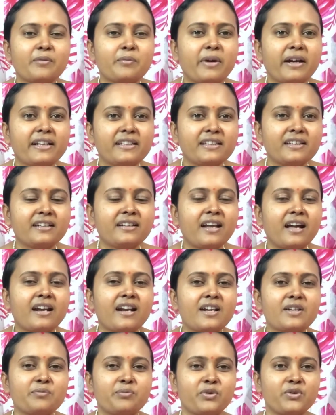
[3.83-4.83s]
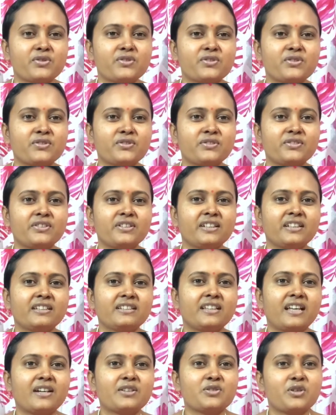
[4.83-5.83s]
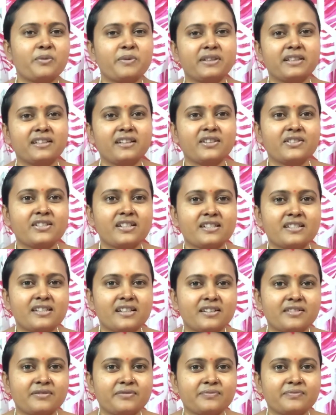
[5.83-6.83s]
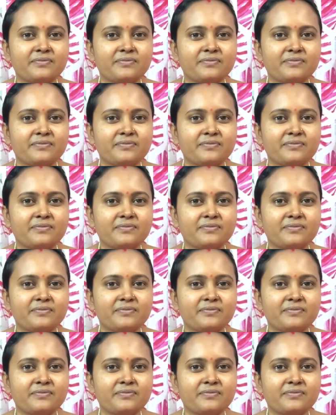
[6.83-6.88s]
মায়েদের নানান প্রশ্ন তার সমাধানের চেষ্টায়